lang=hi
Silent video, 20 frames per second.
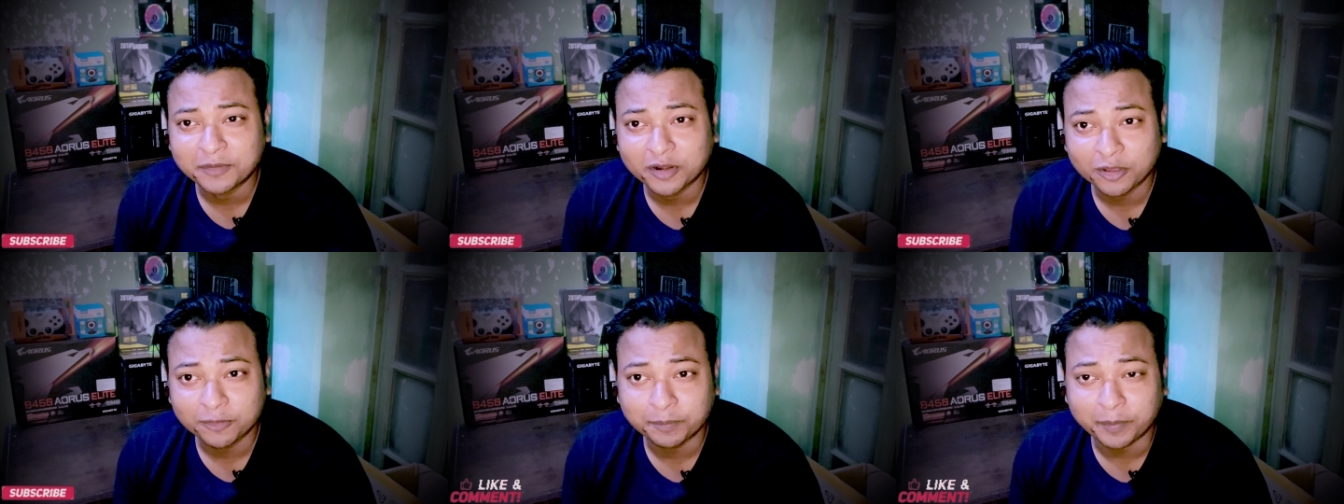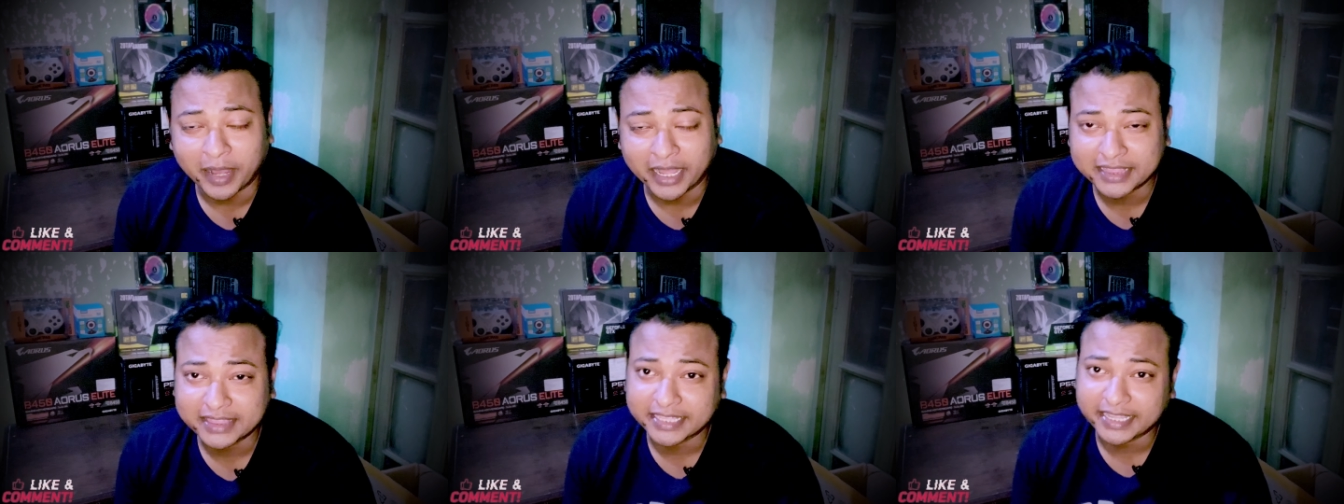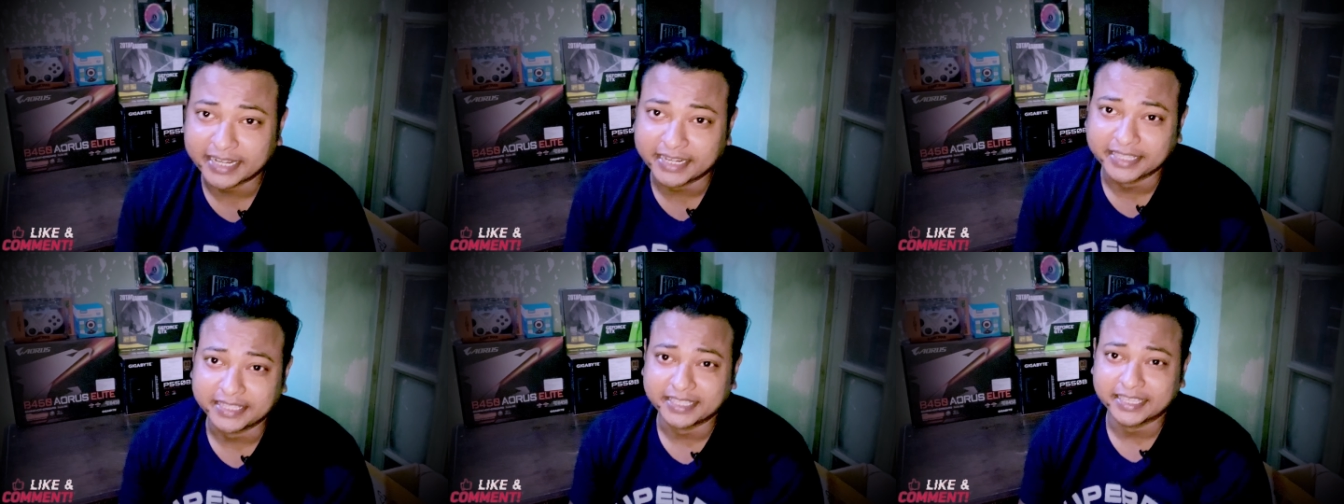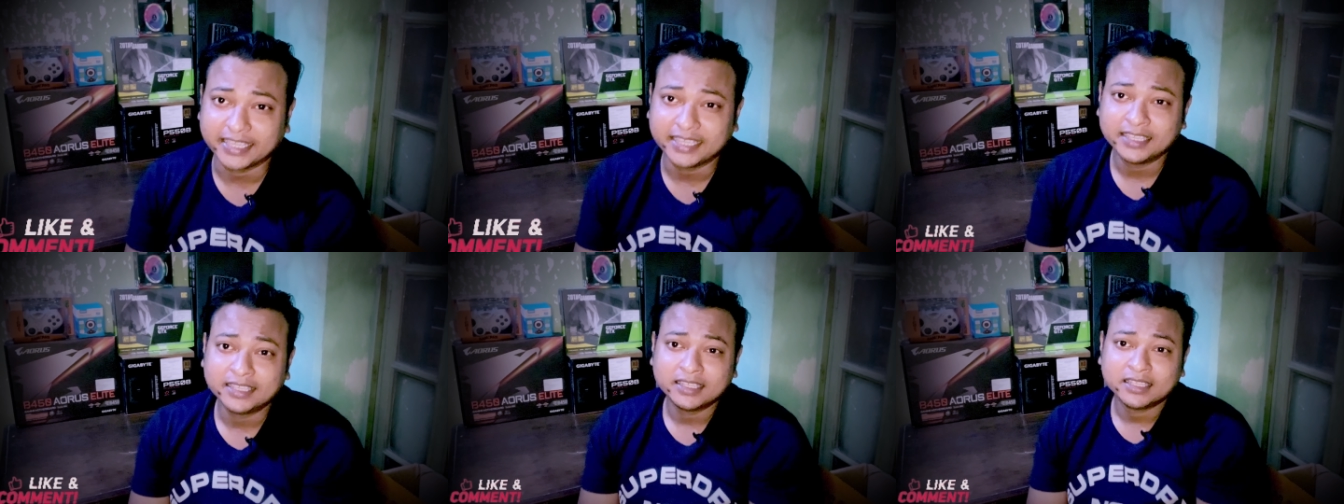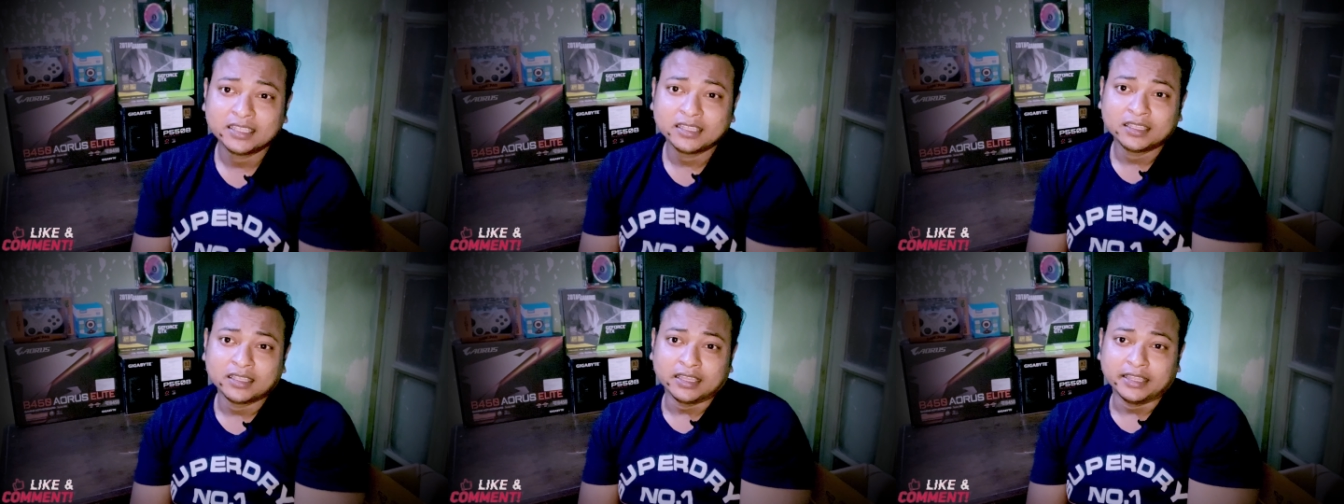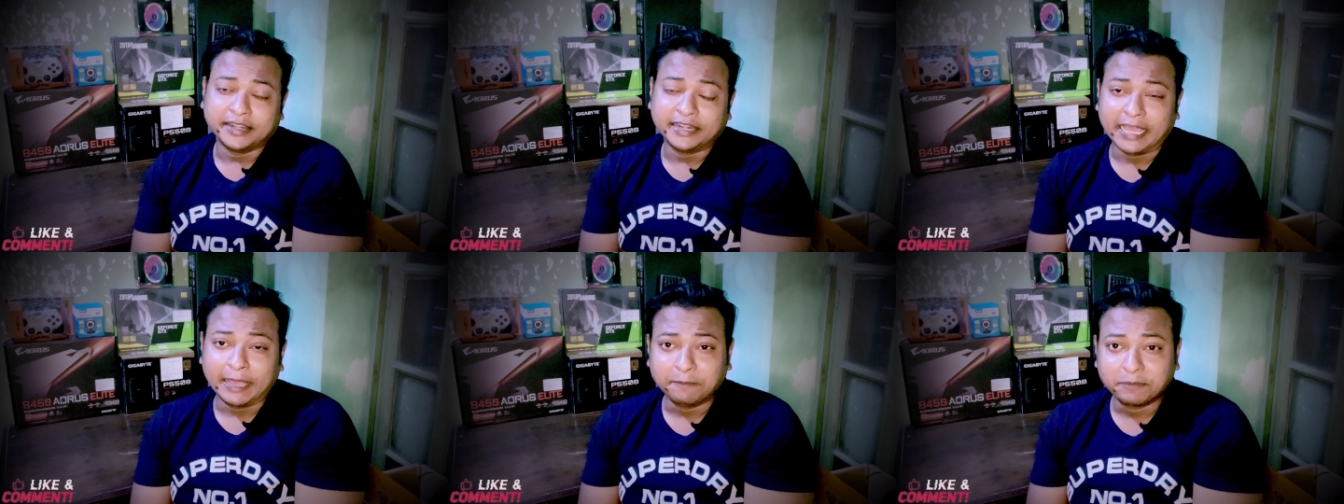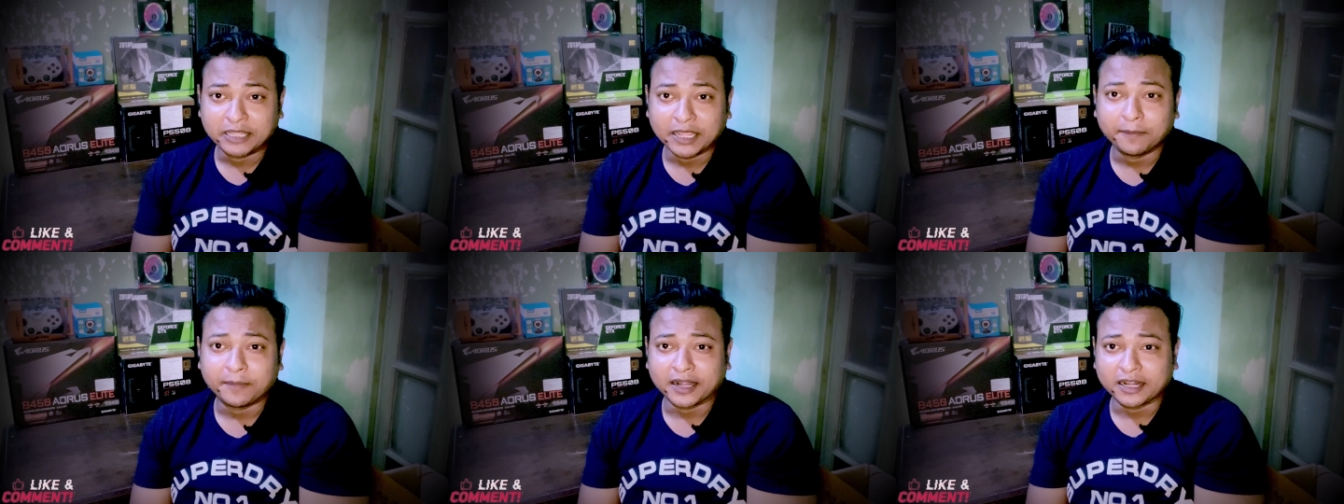लोग बात करेंगे
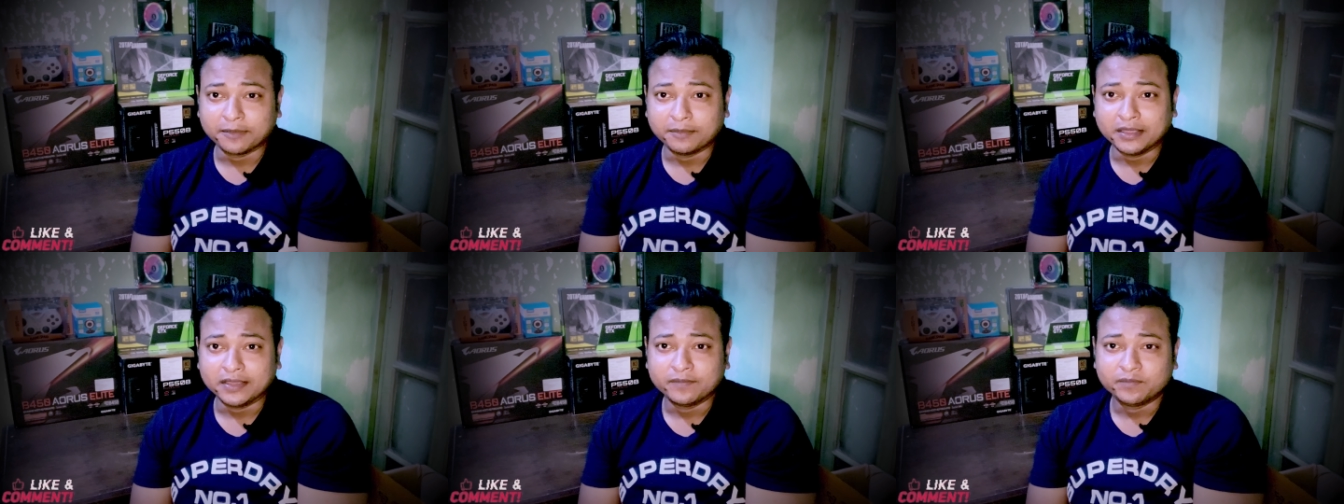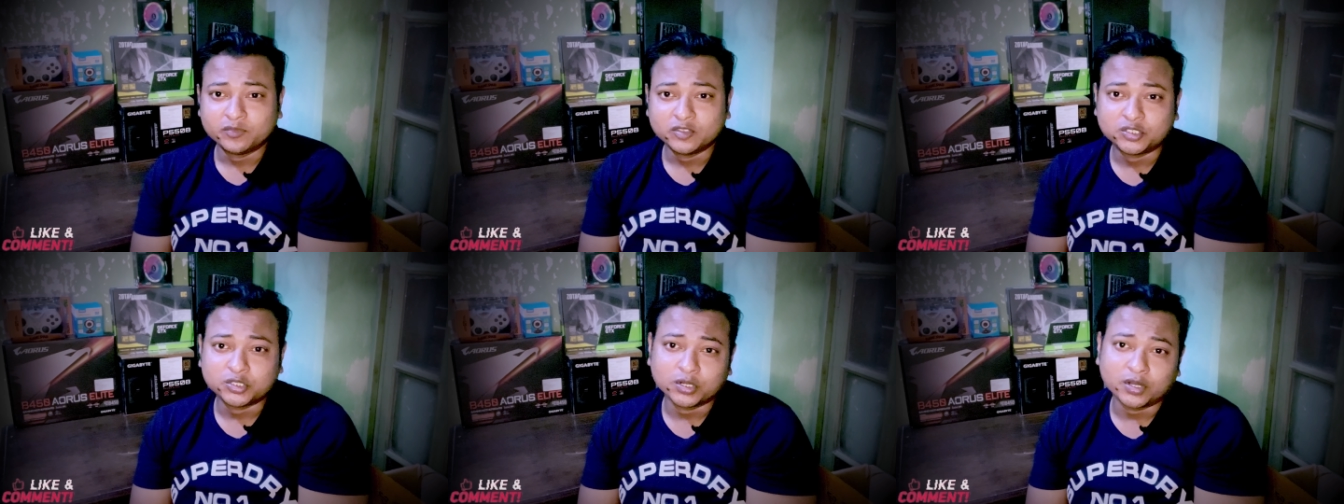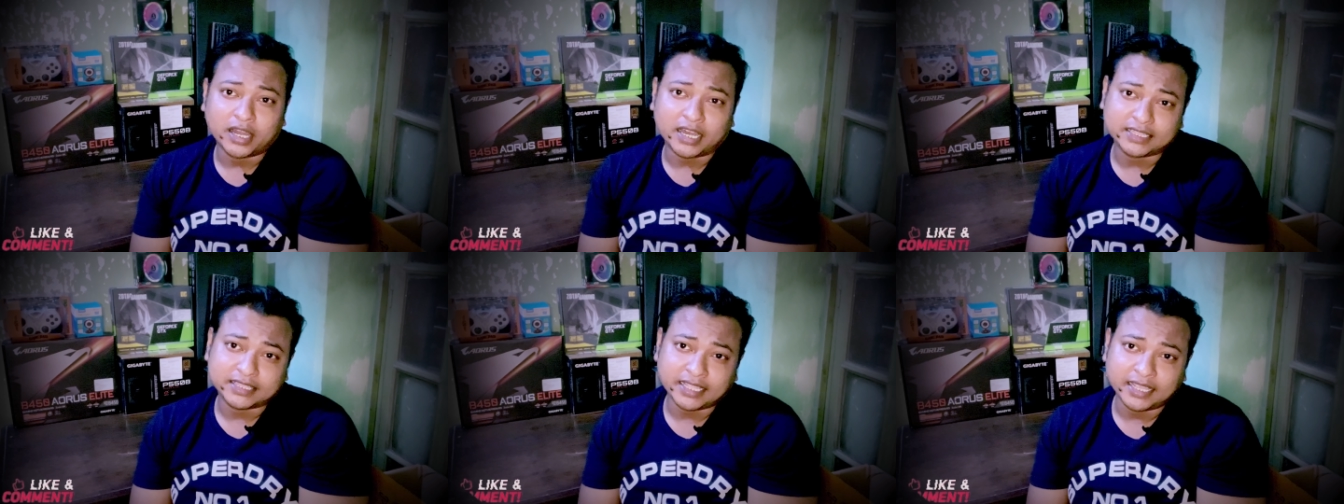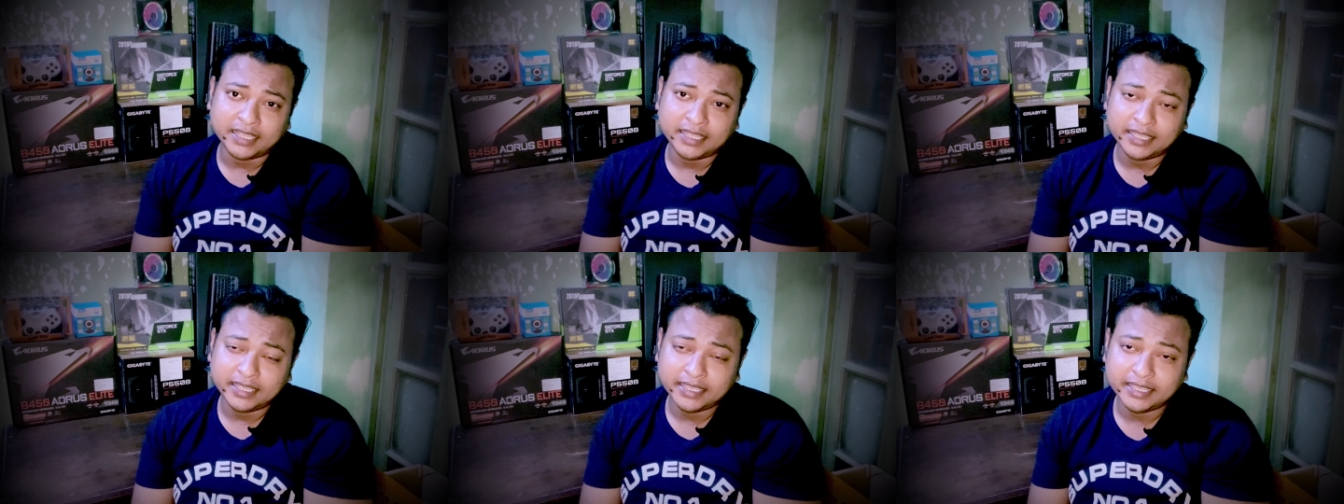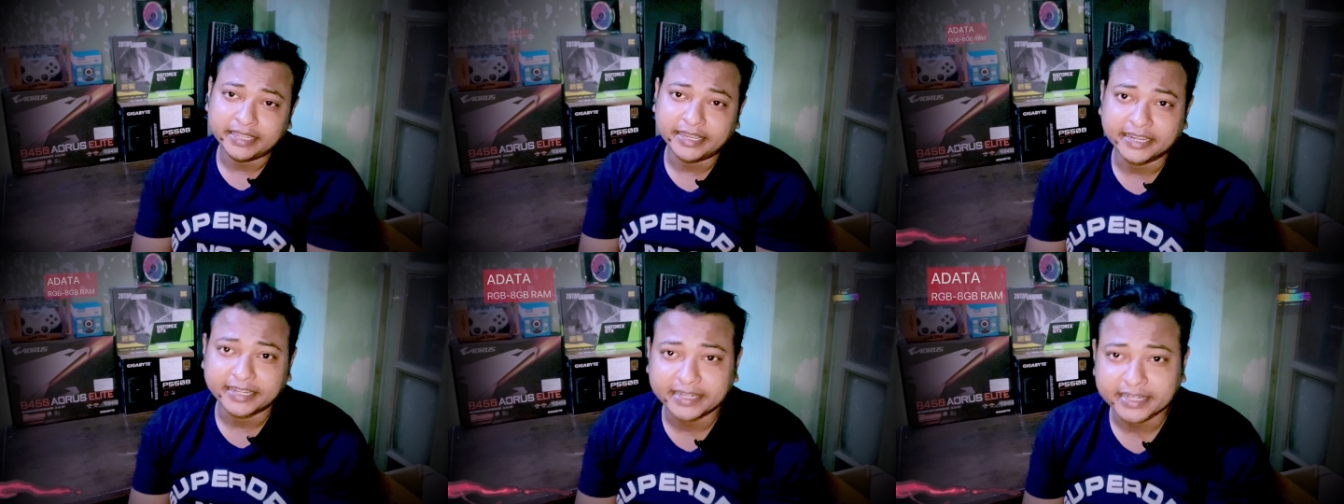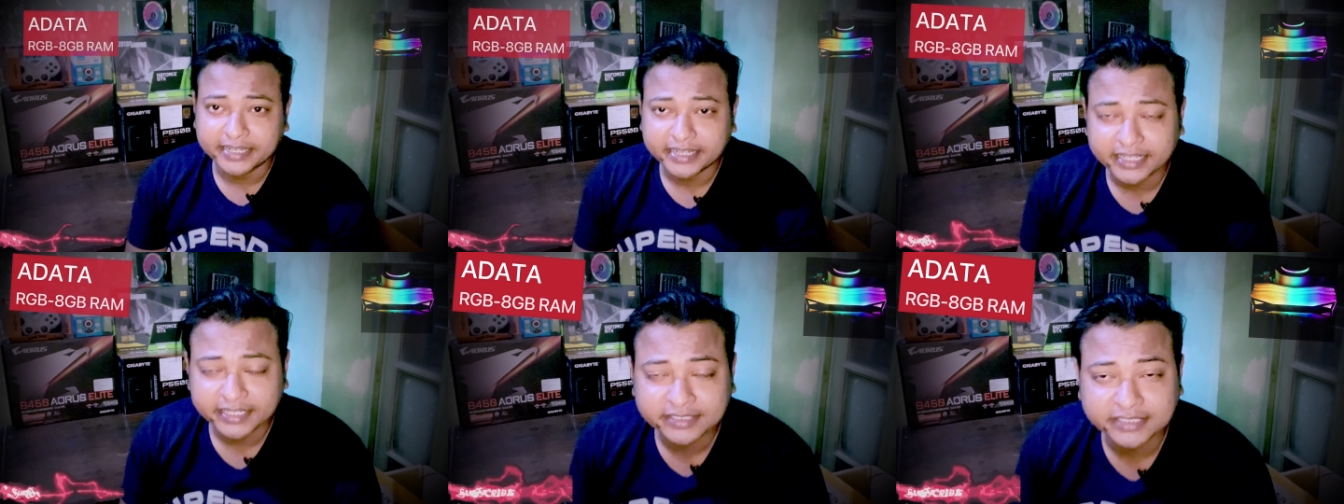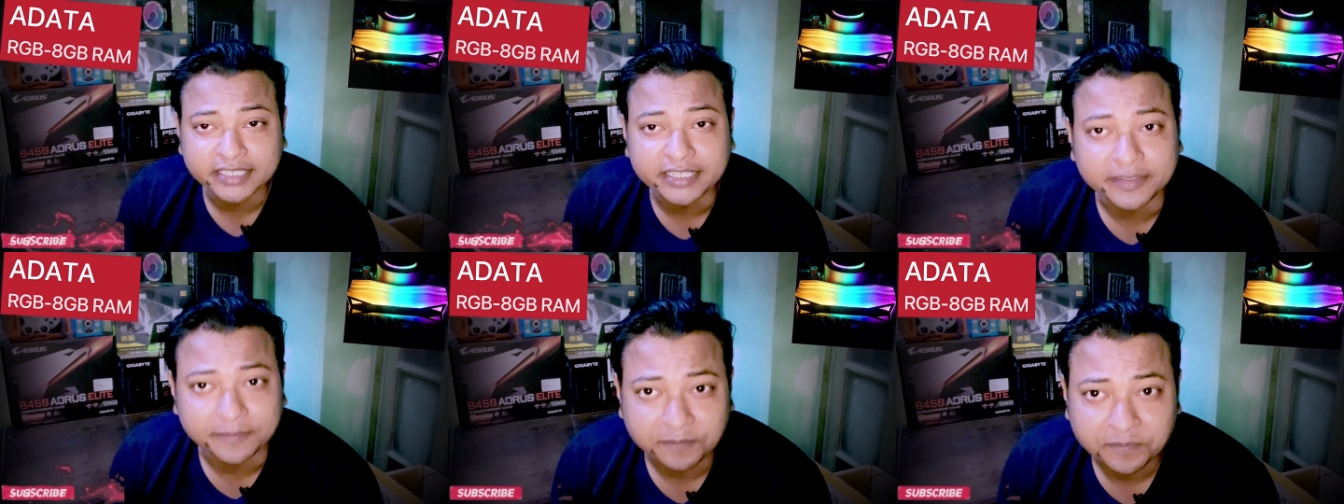रैम के बारे में जो आता है ए डेटा
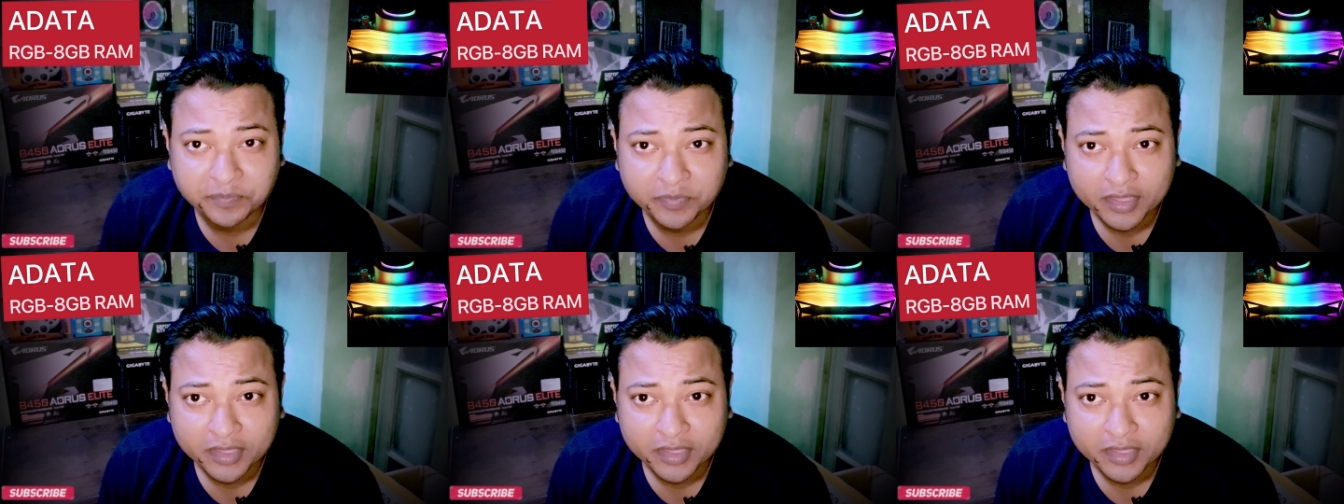से